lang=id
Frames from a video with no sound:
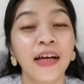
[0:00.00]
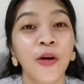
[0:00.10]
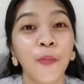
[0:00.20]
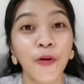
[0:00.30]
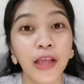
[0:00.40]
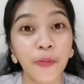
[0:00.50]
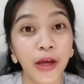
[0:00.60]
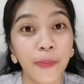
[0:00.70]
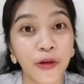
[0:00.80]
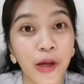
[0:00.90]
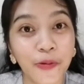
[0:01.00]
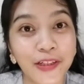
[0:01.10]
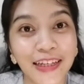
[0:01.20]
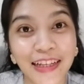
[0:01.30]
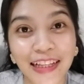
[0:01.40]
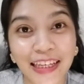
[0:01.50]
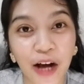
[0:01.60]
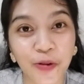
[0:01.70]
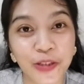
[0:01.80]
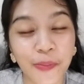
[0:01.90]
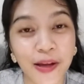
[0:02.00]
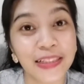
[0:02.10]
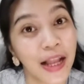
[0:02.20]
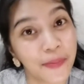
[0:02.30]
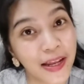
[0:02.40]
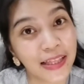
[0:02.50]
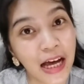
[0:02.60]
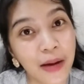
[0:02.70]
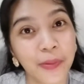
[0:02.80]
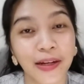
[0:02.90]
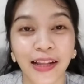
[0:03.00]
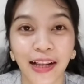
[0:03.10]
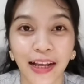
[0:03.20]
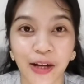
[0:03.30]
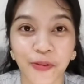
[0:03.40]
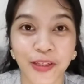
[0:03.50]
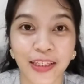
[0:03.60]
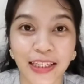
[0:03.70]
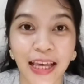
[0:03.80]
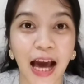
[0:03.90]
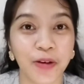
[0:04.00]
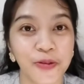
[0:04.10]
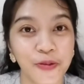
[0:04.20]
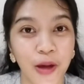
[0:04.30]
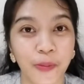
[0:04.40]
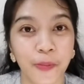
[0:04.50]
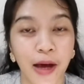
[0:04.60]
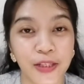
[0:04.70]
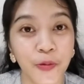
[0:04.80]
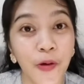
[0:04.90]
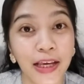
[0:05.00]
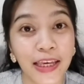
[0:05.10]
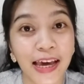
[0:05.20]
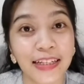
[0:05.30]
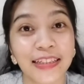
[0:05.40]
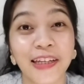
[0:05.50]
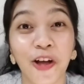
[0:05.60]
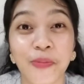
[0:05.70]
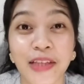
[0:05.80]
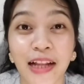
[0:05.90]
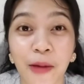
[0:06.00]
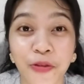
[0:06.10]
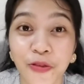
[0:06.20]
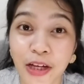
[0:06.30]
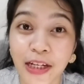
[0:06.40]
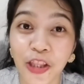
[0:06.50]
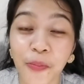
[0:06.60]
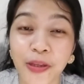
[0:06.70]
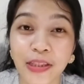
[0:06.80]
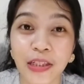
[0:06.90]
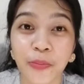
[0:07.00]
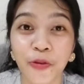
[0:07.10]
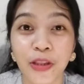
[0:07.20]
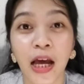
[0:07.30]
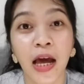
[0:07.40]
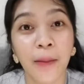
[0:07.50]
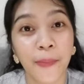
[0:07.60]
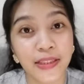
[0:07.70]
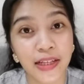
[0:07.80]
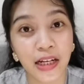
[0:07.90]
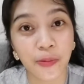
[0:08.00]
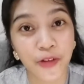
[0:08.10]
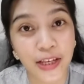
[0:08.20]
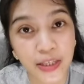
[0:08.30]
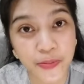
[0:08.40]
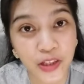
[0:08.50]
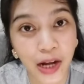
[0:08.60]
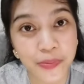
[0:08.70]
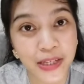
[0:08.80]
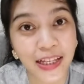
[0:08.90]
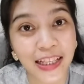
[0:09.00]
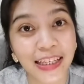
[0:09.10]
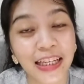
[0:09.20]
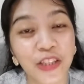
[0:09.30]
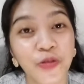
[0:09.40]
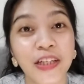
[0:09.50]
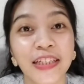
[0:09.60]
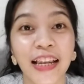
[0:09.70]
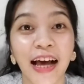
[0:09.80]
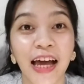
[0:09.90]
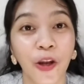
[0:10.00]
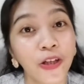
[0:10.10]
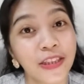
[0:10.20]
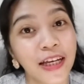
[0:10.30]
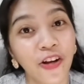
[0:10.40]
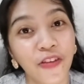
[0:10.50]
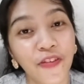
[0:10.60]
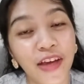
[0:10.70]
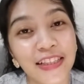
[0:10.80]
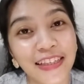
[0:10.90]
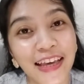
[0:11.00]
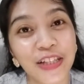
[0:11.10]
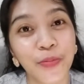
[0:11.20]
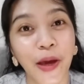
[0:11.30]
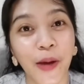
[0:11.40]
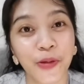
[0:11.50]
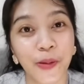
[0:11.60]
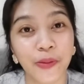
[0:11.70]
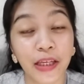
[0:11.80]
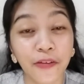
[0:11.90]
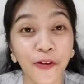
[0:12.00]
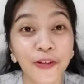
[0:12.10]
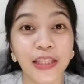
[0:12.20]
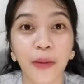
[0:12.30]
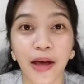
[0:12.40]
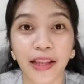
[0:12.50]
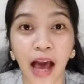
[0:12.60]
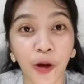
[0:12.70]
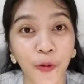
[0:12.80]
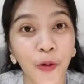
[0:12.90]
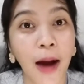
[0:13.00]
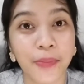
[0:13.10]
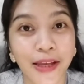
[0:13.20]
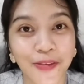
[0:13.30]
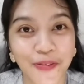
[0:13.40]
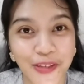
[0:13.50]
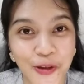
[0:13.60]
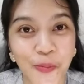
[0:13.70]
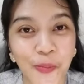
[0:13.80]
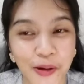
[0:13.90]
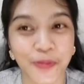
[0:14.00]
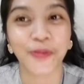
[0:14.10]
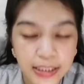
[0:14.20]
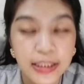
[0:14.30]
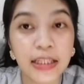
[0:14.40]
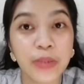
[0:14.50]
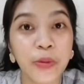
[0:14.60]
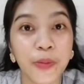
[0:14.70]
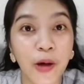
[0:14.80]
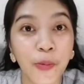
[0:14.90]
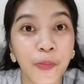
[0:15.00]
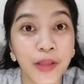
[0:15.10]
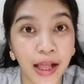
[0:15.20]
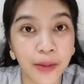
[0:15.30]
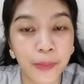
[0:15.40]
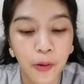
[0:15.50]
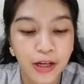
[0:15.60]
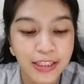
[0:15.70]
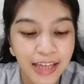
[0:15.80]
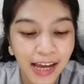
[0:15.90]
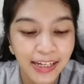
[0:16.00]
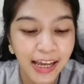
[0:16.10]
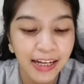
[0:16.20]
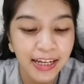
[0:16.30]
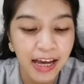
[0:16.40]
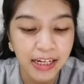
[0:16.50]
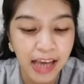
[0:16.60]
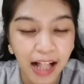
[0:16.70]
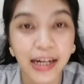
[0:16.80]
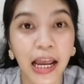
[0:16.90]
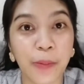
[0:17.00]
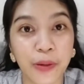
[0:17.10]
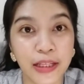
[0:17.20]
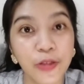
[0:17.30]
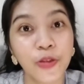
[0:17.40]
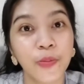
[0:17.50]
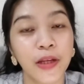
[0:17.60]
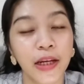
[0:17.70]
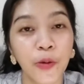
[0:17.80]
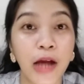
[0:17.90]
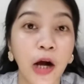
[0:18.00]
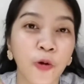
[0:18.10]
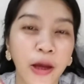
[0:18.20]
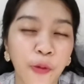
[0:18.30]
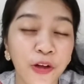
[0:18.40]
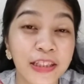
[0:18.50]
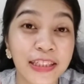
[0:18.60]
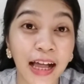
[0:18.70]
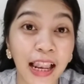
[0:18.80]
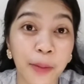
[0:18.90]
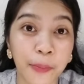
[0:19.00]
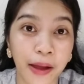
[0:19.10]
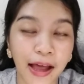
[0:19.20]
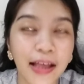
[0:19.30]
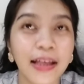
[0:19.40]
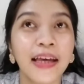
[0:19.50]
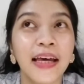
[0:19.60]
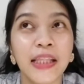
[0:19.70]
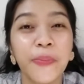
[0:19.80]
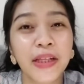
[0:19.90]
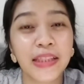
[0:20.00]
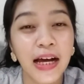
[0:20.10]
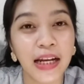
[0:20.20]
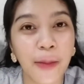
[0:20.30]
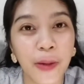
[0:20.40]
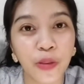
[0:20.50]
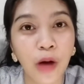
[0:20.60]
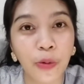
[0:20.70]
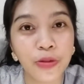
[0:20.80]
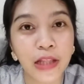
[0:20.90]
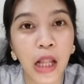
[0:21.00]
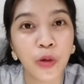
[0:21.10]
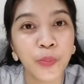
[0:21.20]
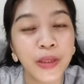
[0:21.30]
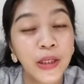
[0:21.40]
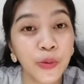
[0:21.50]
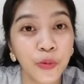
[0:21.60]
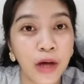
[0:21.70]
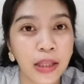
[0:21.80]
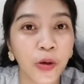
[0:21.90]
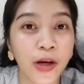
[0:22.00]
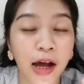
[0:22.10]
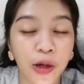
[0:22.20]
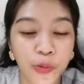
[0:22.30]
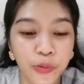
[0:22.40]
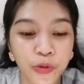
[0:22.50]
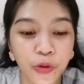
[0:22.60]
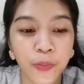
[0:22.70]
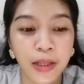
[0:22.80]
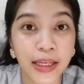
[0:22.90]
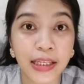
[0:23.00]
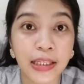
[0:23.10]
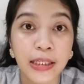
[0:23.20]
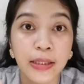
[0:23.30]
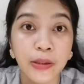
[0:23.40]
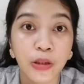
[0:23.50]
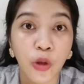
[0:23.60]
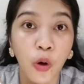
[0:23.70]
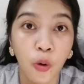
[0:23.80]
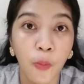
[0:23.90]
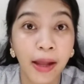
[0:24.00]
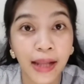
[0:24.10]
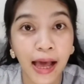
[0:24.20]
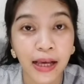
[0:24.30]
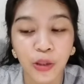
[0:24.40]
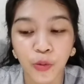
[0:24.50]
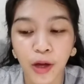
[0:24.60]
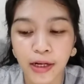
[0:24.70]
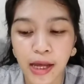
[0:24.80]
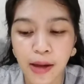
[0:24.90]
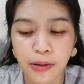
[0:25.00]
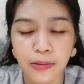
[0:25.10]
Buat kamu yang baru gabung di channel ini, aku ucapkan selamat datang Perkenalkan aku Dini, aku suka membahas wangian Jadi kalau misalnya kamu suka dengan topik tersebut, pastikan kamu udah subscribe channel ini dan juga dinyalakan lonceng notifikasinya supaya kamu dapat info setiap kali aku update video baru. Jadi sebelumnya aku mau bilang bahwa Syada dari Al Rehab ini tuh sebenarnya udah aku kepoin sejak lama. Tapi entah kenapa tuh aku selalu bingung atau ragu untuk beli di toko mana gitu karena